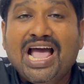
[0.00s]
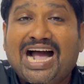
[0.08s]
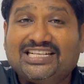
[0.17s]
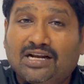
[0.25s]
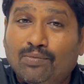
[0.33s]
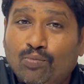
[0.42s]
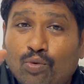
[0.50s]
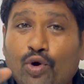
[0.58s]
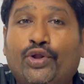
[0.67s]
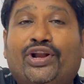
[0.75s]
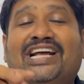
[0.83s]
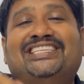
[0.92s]
అసలు మూడు
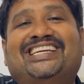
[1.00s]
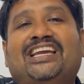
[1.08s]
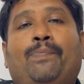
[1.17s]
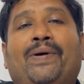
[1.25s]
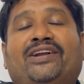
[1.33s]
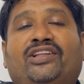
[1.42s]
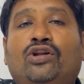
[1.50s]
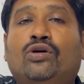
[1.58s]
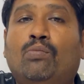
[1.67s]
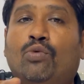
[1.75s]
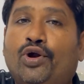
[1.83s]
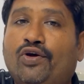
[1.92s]
రాజకీయ పార్టీలు
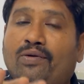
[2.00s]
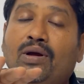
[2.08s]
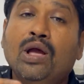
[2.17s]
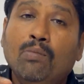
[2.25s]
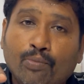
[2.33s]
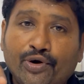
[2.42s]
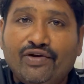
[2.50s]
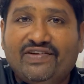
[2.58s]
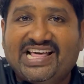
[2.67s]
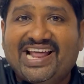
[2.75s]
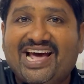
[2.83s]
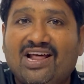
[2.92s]
మూడు మూడు
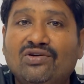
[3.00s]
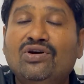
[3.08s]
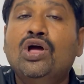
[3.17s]
విధానాలు